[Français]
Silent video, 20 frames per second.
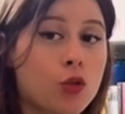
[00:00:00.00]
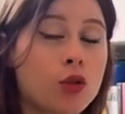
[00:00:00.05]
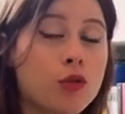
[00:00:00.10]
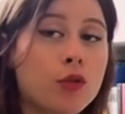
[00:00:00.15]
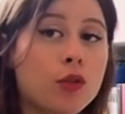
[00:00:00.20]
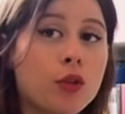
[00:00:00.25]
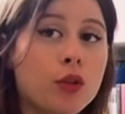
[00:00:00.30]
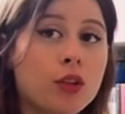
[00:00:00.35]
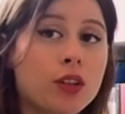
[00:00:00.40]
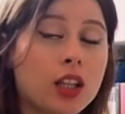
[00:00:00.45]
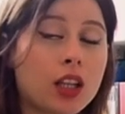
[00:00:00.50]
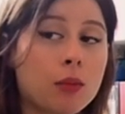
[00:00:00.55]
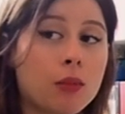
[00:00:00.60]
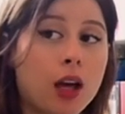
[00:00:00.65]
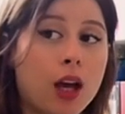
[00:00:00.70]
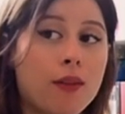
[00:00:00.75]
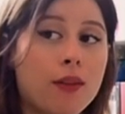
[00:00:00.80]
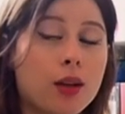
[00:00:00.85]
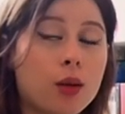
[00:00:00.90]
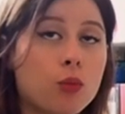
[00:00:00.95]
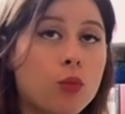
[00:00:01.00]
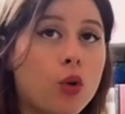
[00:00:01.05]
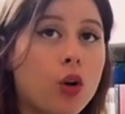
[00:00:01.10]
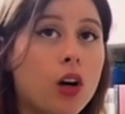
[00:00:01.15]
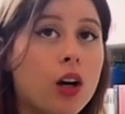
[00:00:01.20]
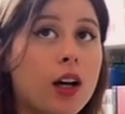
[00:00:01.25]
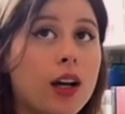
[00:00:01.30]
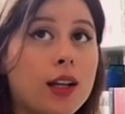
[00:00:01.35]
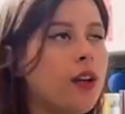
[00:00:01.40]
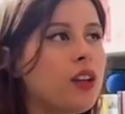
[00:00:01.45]
de suivre le stream avec
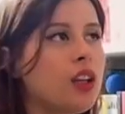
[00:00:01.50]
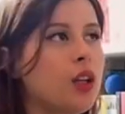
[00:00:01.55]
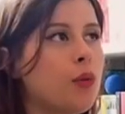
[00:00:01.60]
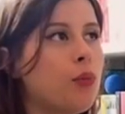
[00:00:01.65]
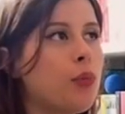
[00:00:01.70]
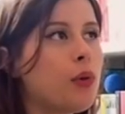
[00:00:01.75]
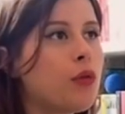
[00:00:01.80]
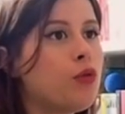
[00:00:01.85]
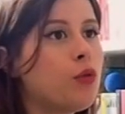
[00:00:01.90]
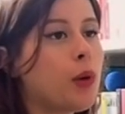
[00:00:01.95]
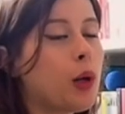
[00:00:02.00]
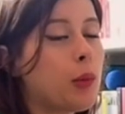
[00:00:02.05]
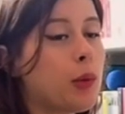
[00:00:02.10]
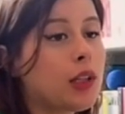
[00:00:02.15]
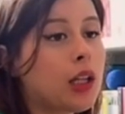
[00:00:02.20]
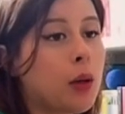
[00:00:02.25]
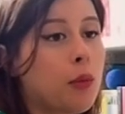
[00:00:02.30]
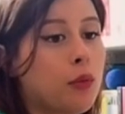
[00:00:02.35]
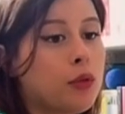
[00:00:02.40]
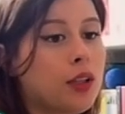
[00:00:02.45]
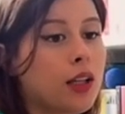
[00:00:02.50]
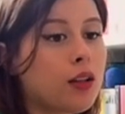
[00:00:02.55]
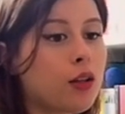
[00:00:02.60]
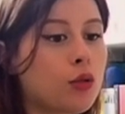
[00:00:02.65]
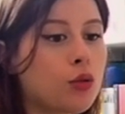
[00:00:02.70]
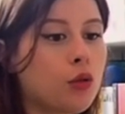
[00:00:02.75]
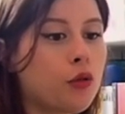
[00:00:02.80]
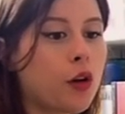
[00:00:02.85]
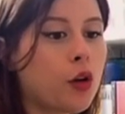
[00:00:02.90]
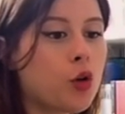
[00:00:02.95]
moi, ce qui vous permettra
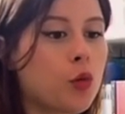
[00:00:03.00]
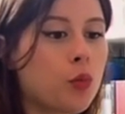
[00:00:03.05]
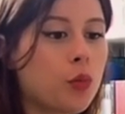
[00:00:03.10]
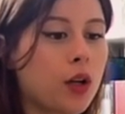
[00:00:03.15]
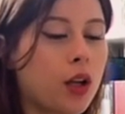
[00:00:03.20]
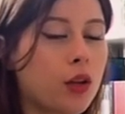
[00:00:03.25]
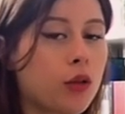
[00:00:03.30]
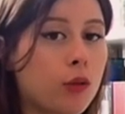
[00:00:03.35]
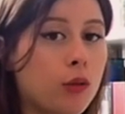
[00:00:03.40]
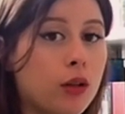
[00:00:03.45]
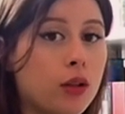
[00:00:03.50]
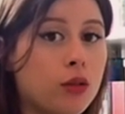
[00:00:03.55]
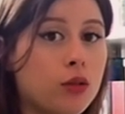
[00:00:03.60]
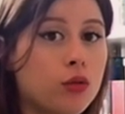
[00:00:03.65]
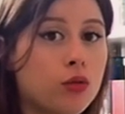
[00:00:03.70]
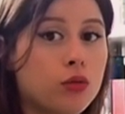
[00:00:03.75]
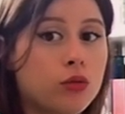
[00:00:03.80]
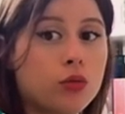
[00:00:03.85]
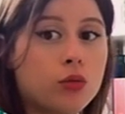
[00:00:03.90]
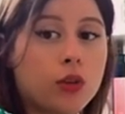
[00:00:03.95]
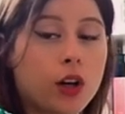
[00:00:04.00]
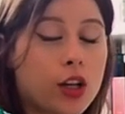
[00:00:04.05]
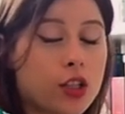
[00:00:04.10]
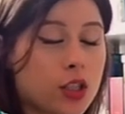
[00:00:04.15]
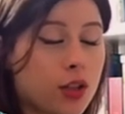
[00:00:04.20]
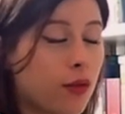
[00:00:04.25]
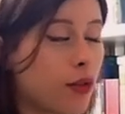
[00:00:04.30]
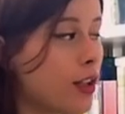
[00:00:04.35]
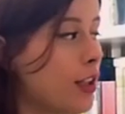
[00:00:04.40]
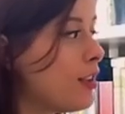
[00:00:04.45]
peut-être de faire le plein
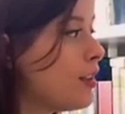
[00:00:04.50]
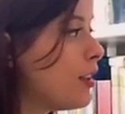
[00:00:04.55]
d'ouvrages avant